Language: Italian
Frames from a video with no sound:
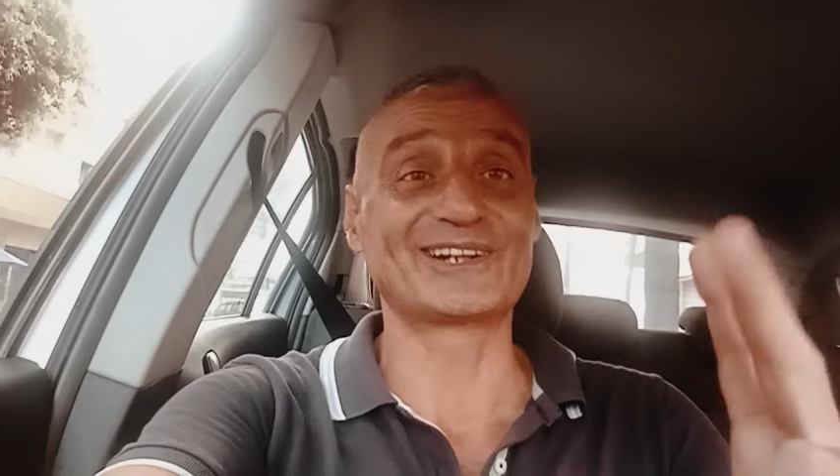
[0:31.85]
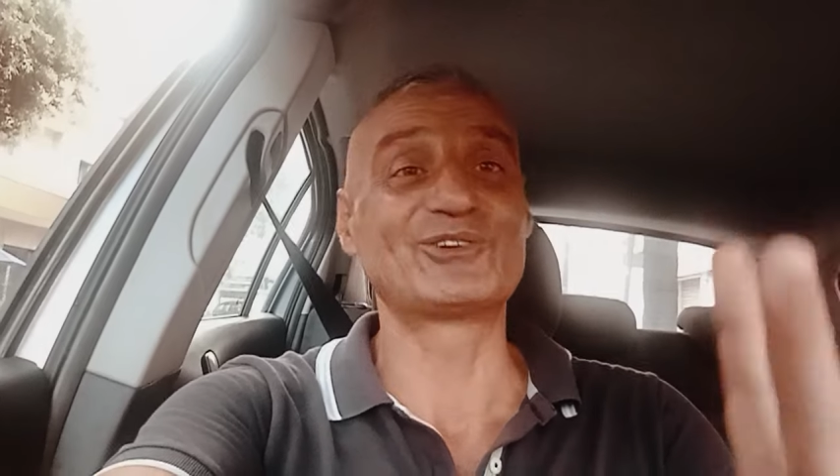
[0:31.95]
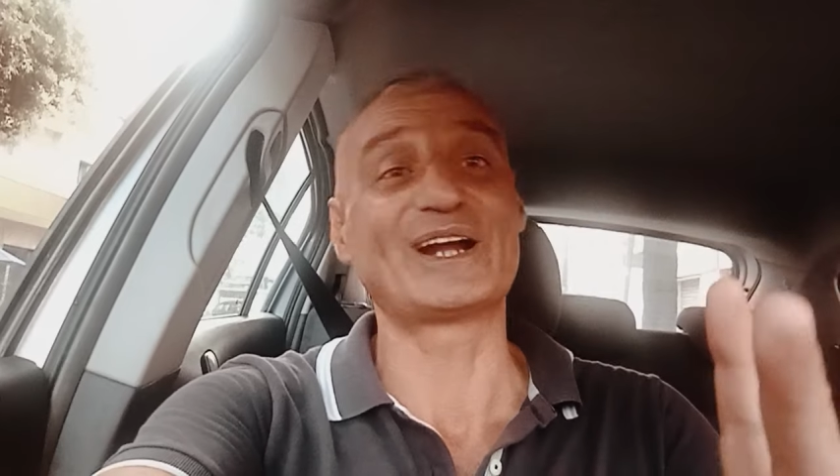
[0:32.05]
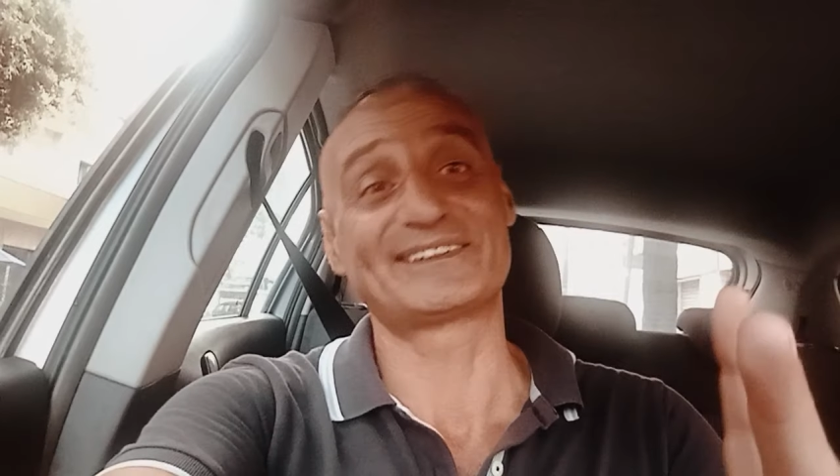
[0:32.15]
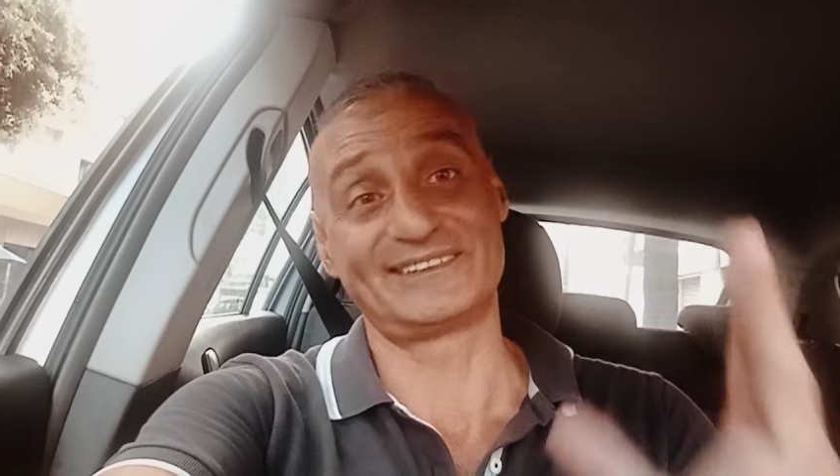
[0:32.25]

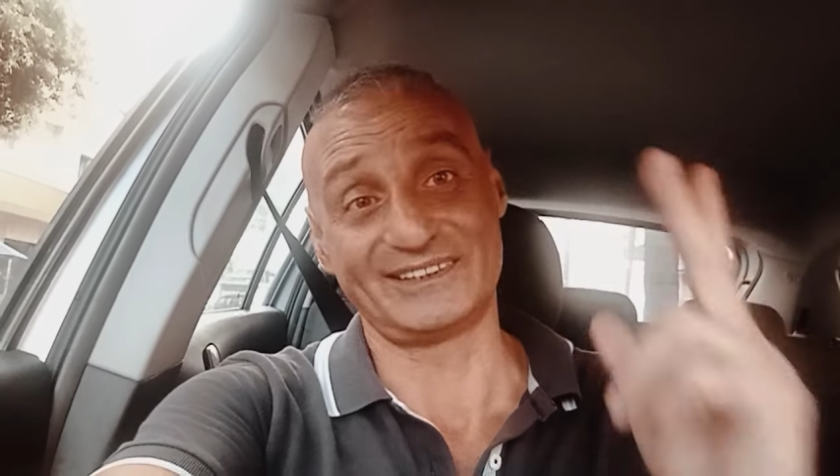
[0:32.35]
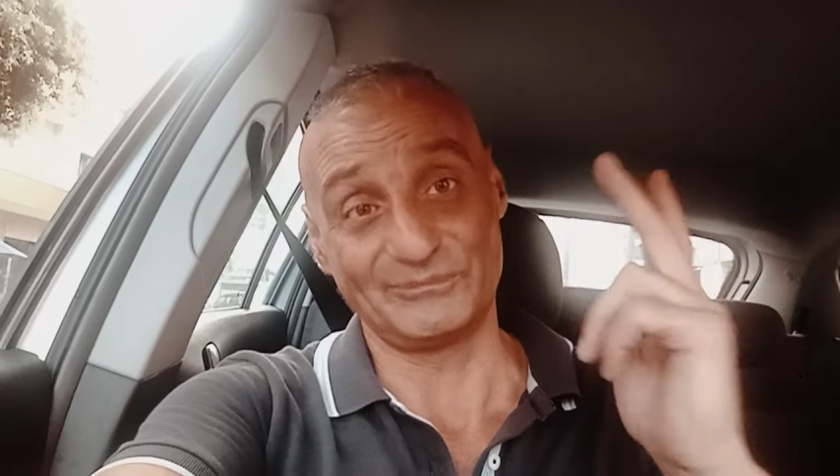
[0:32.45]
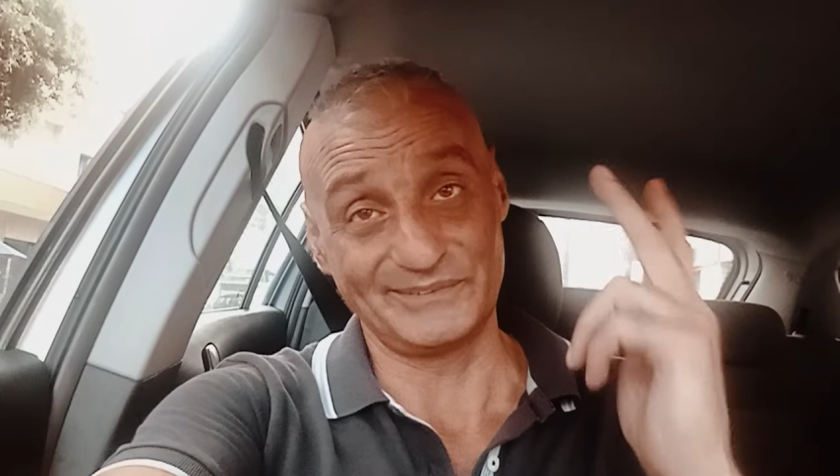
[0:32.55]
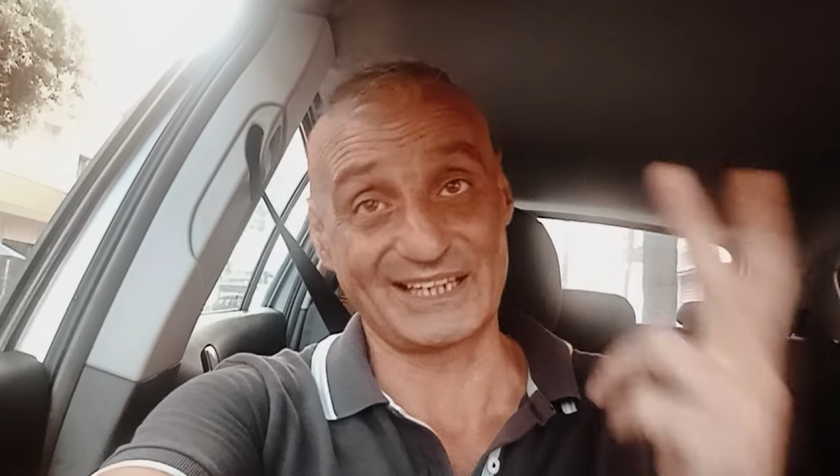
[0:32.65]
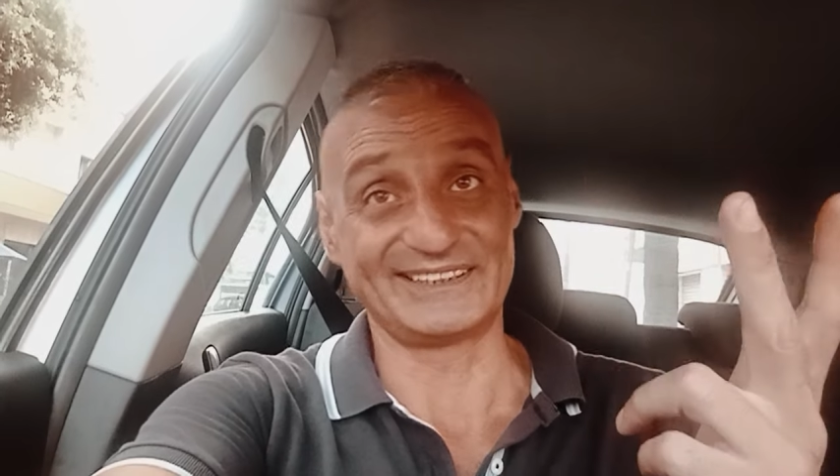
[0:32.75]
quarti
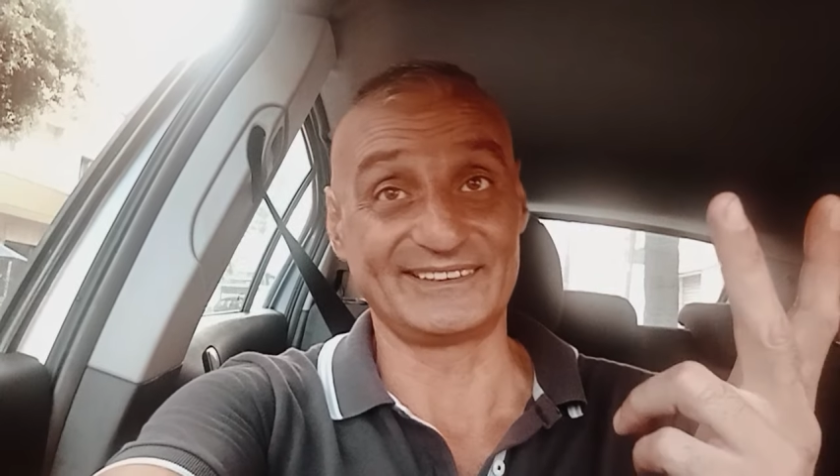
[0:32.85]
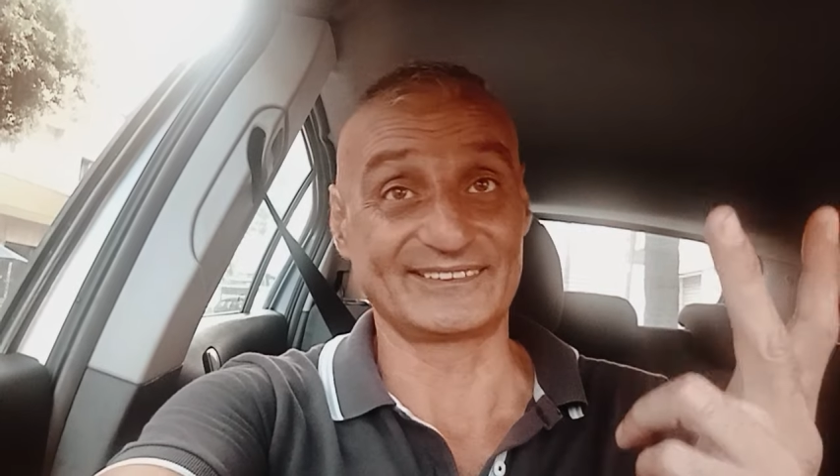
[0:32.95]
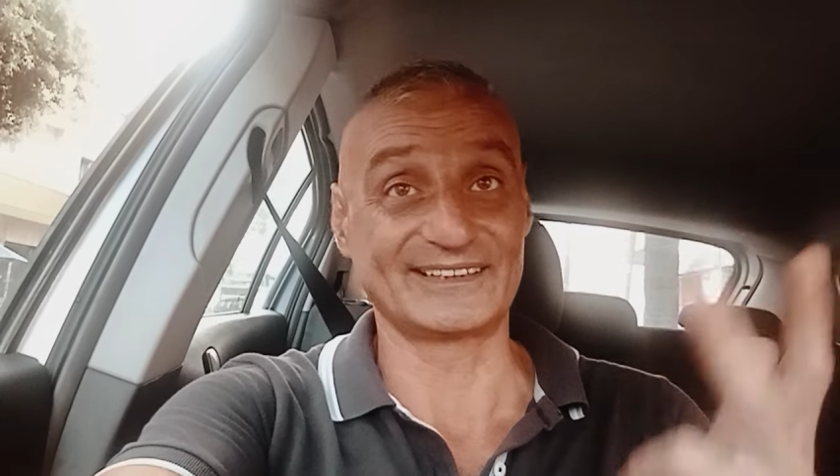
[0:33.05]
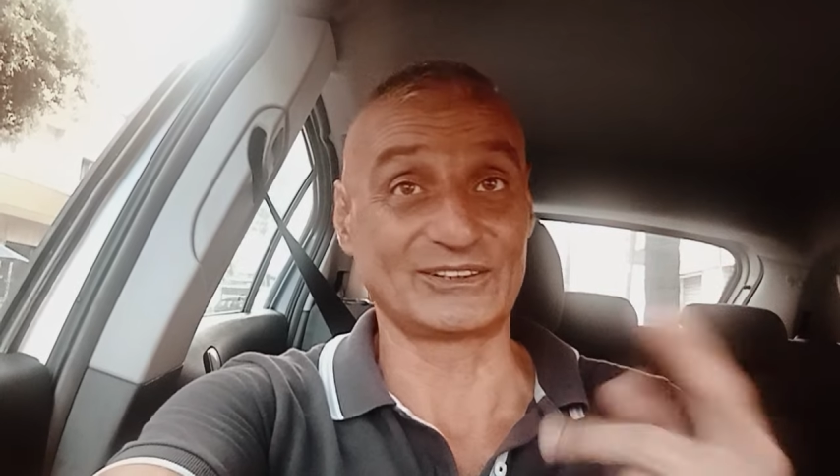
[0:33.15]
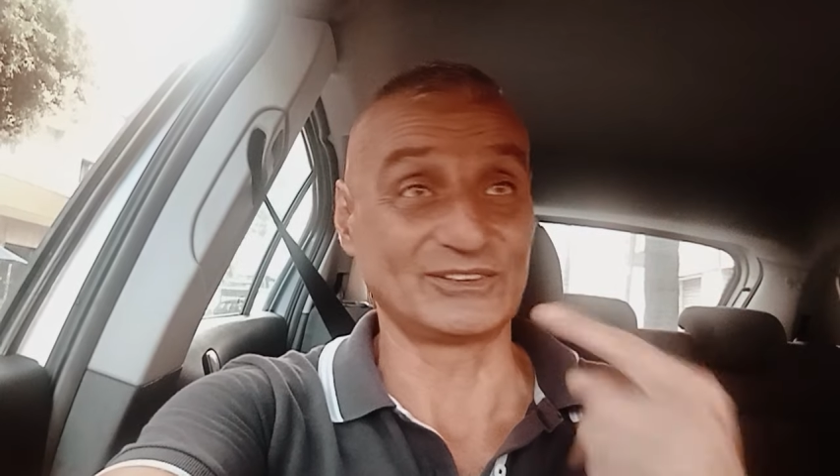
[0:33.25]

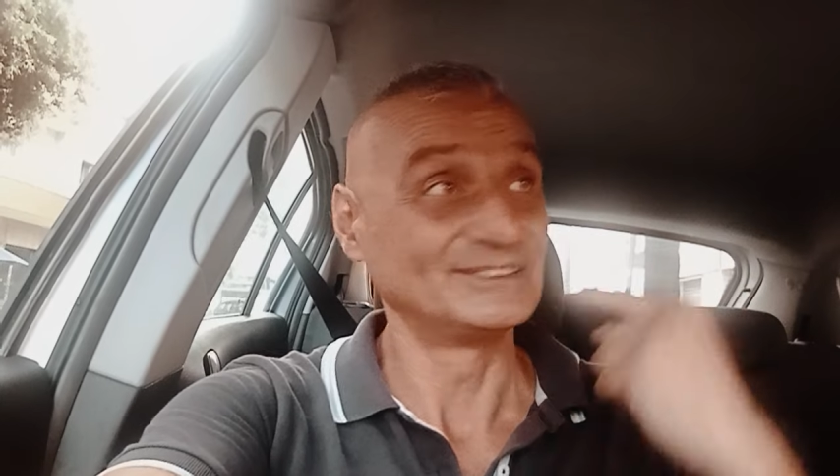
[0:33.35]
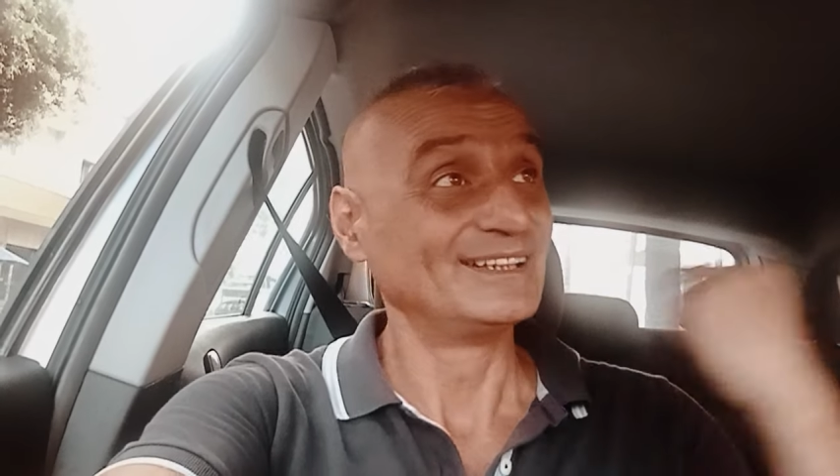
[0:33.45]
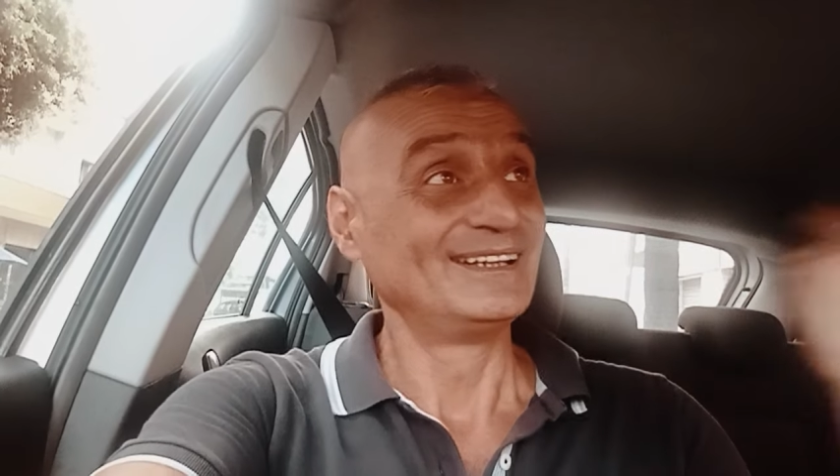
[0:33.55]
milanista, no?